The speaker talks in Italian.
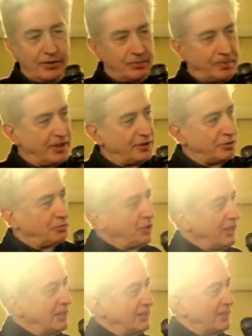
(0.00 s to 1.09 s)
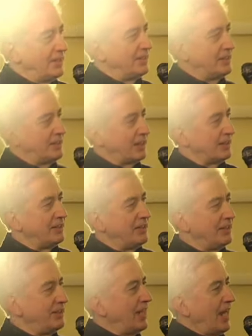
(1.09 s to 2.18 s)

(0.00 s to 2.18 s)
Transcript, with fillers: hanno preso tutte le statistiche di 10